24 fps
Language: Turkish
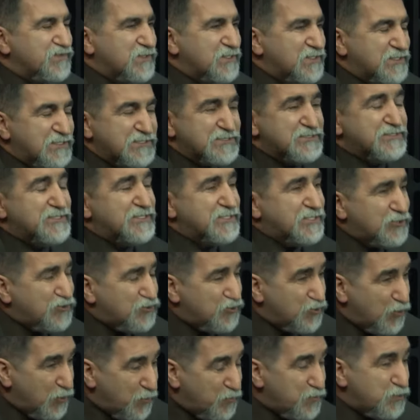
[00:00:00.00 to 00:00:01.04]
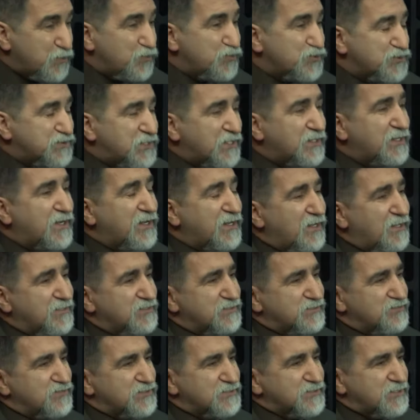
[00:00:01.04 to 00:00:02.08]
hızla gidiyor ömrümüzden,
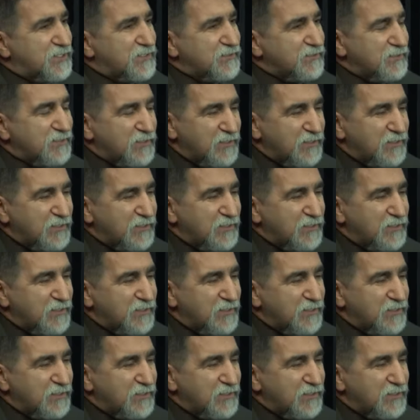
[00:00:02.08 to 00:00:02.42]
hayatımızdan.